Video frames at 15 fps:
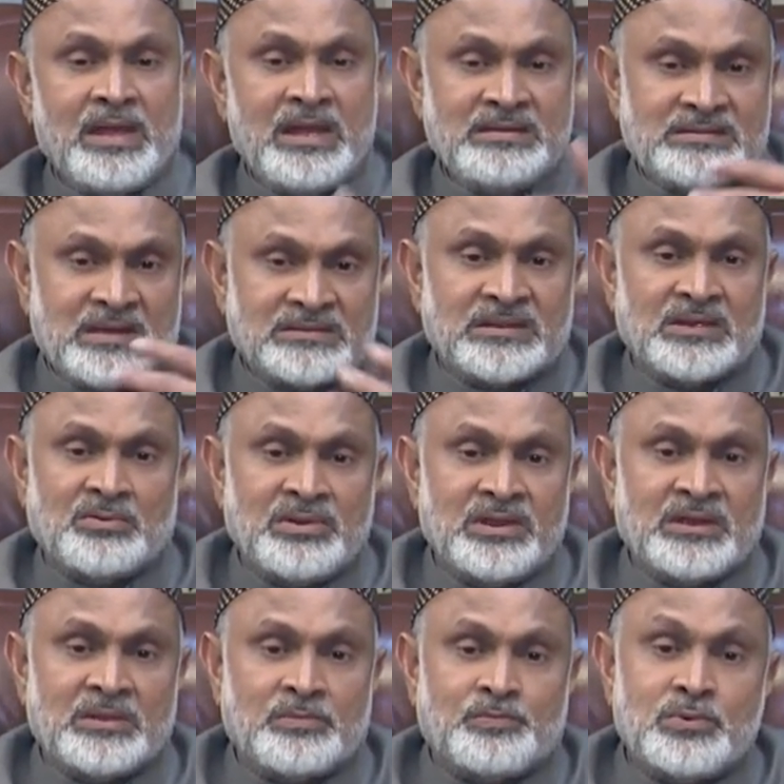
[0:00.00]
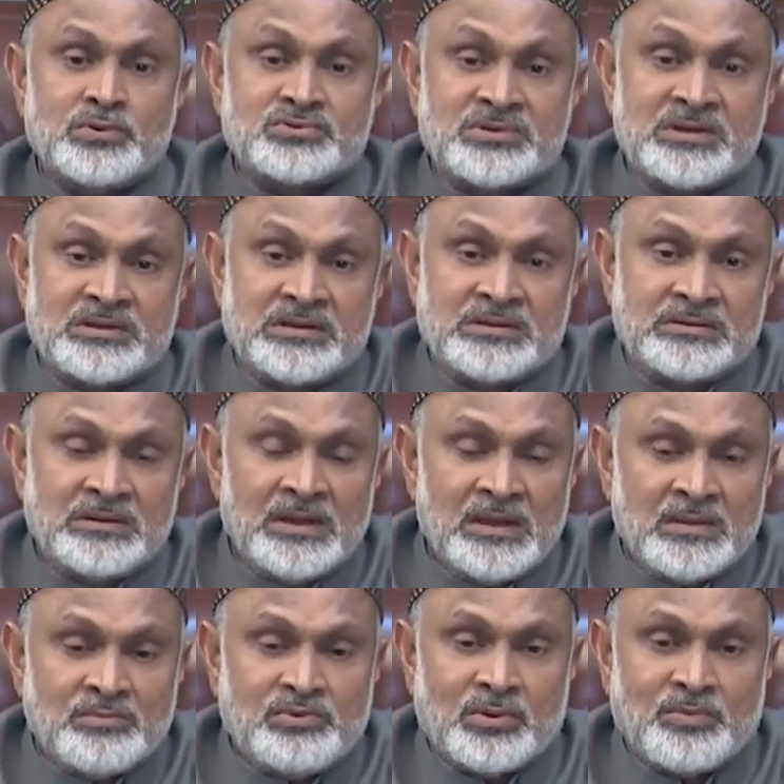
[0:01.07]
এই সাথে অনেকের পোস্টেডের
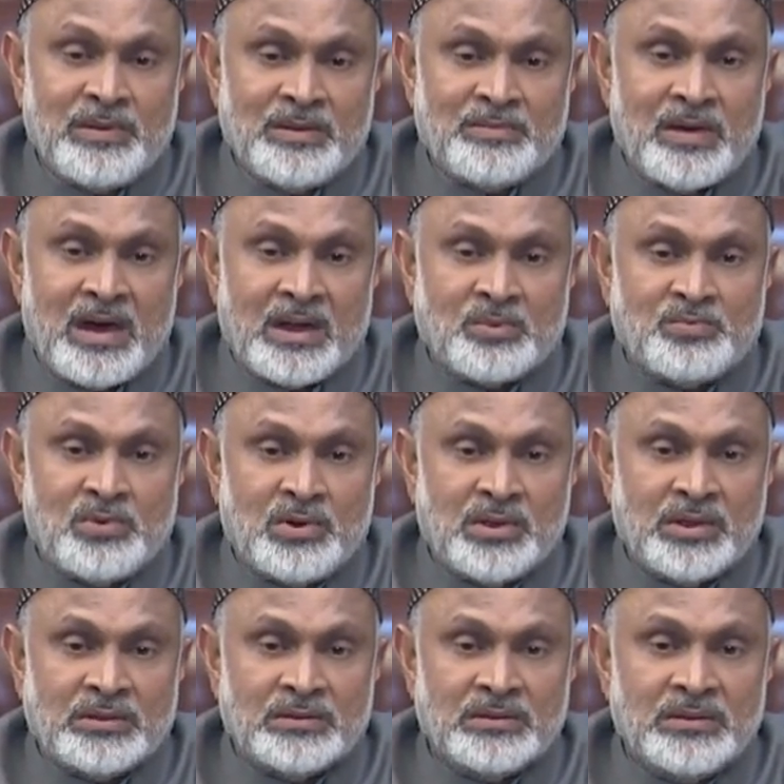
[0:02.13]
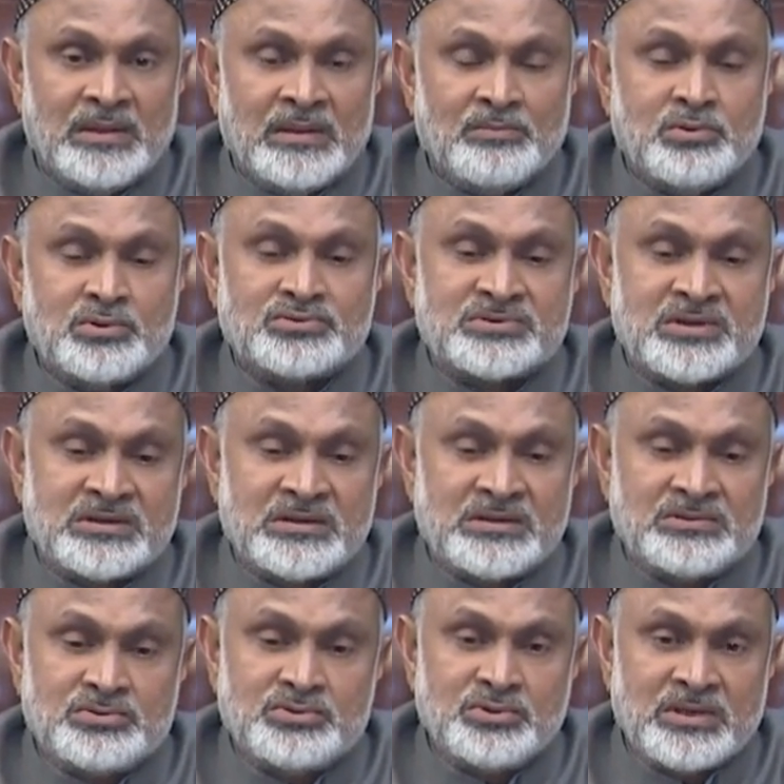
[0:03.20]
প্রবলেম আরম্ভ হয়
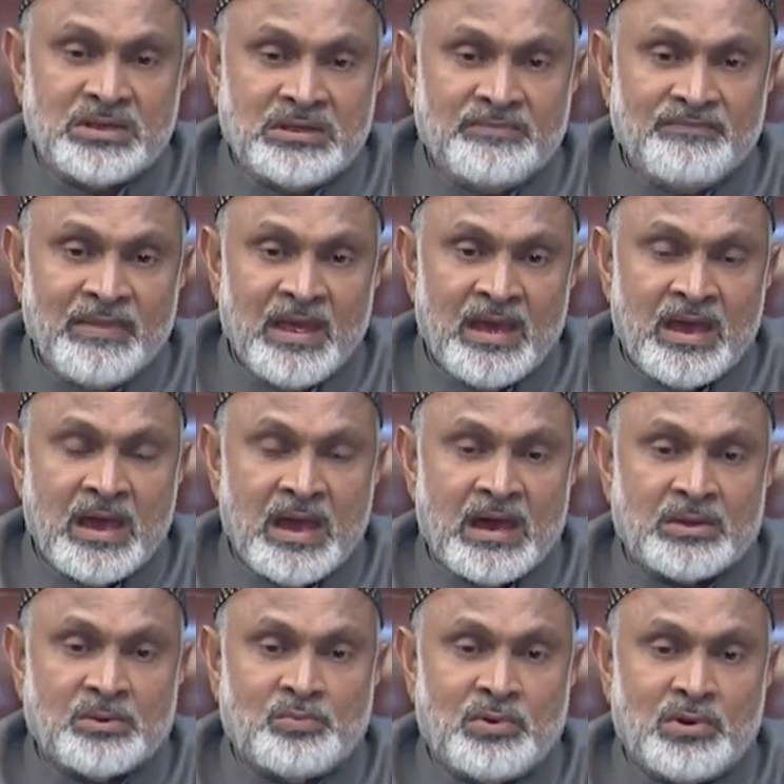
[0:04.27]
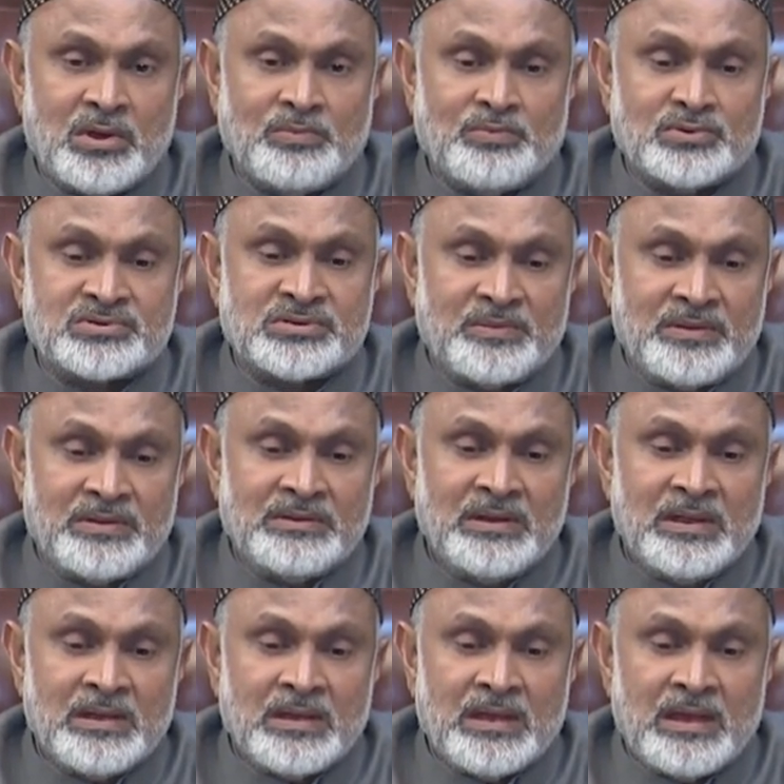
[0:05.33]
পোস্টেডের ঝুঁকি আরম্ভ হয় প্রস্রাবের
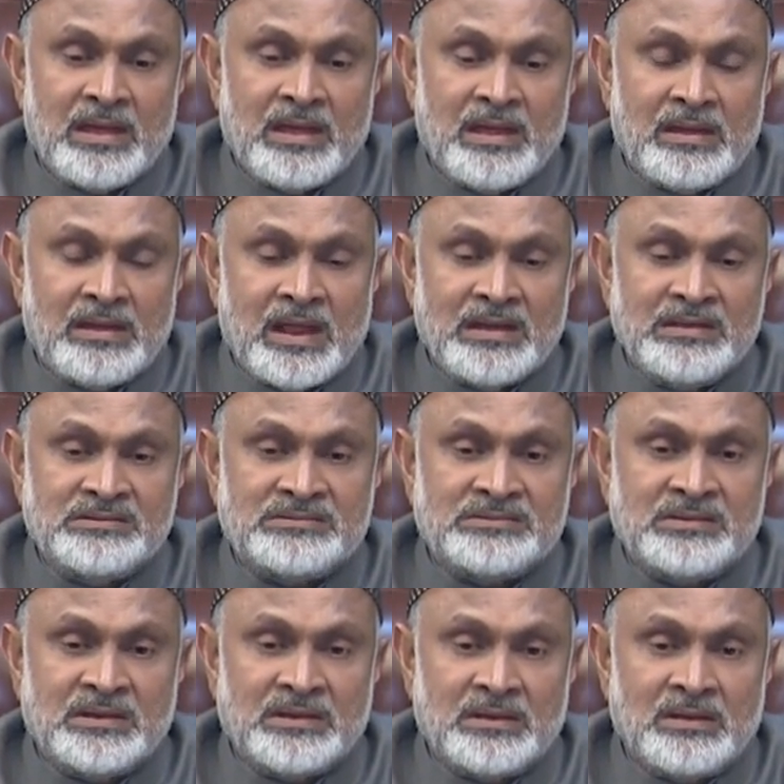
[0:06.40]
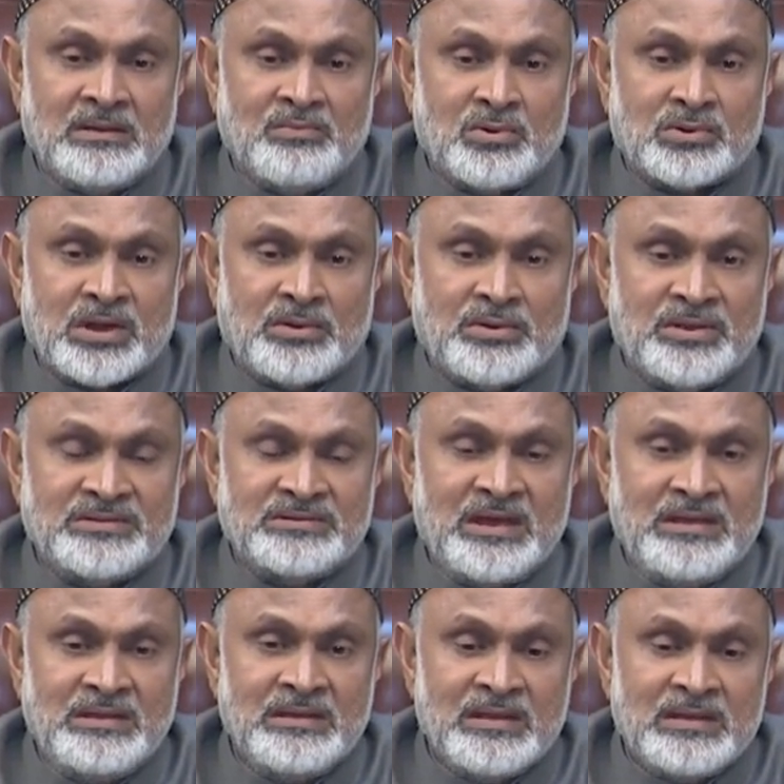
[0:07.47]
নালি মোটা হয়ে
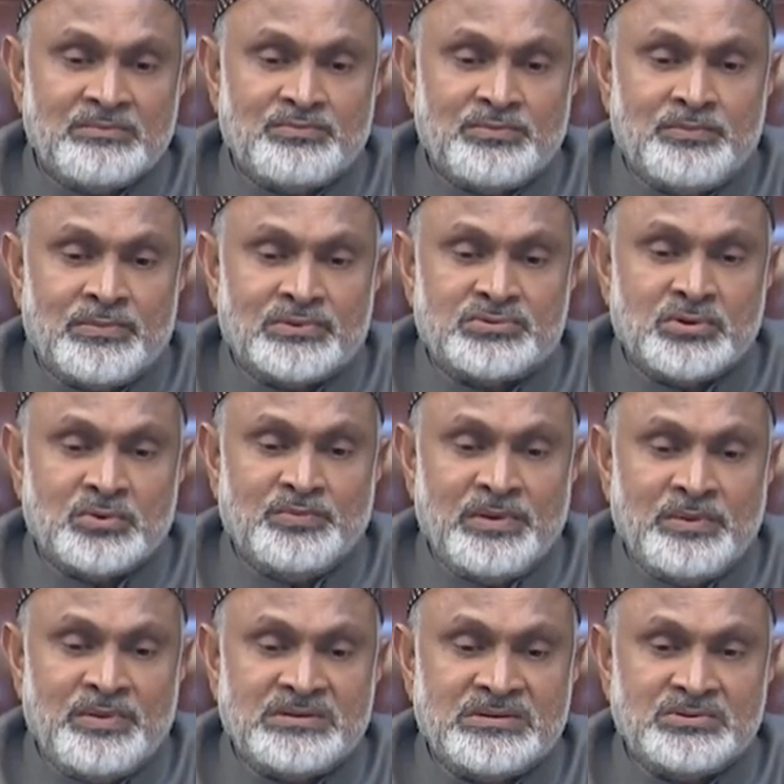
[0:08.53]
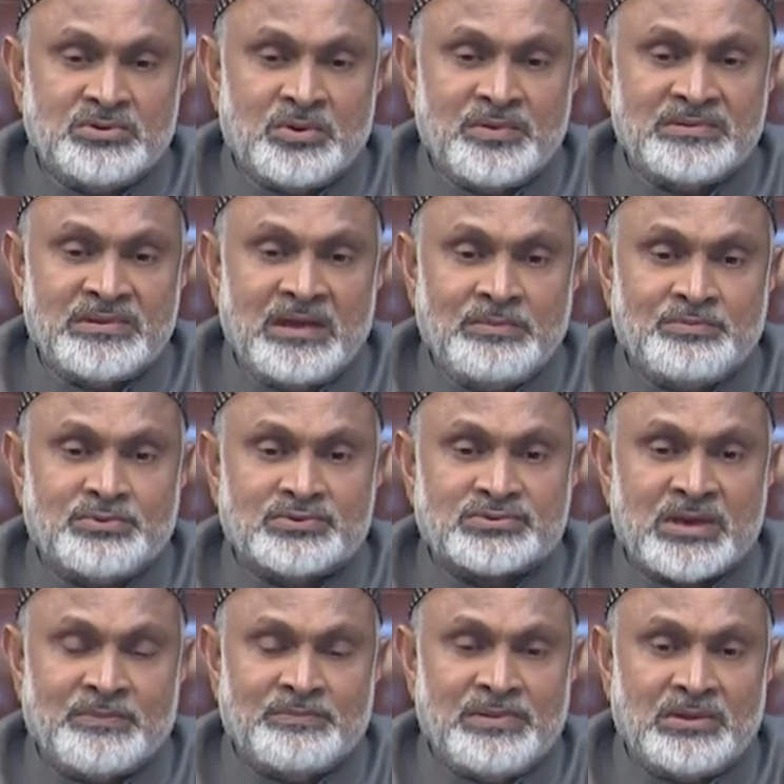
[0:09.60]
যায় চবড়ি বেশি জমে যায়
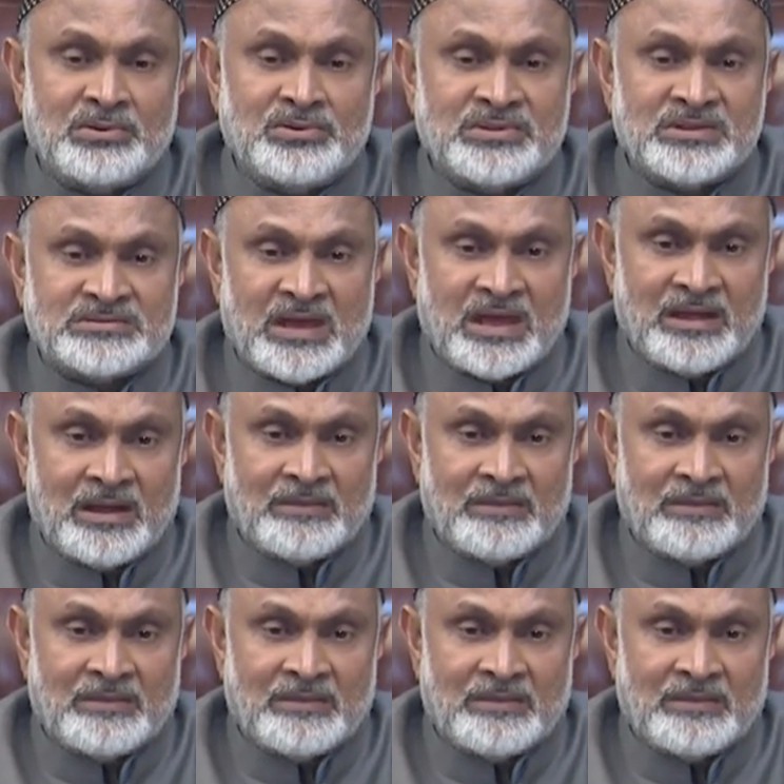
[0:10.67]
প্রস্রাব বের হতে চায়